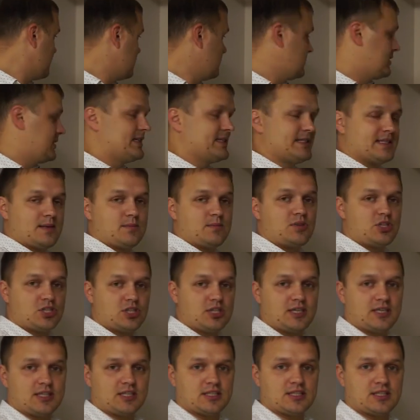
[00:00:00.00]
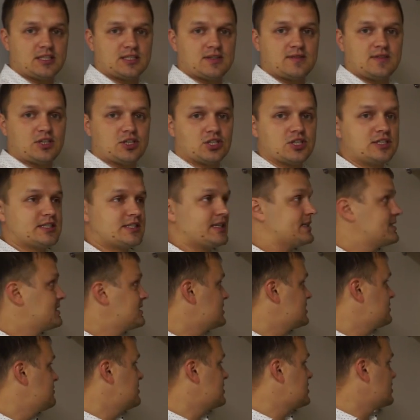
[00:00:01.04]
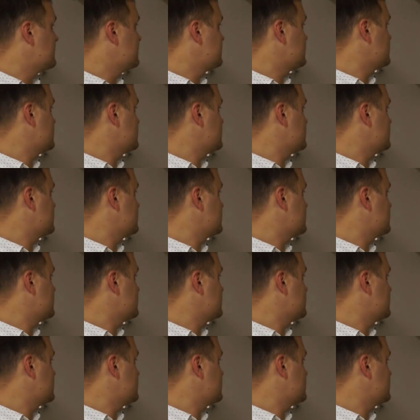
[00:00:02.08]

Вот если обычно это составляет 60 сантиметров,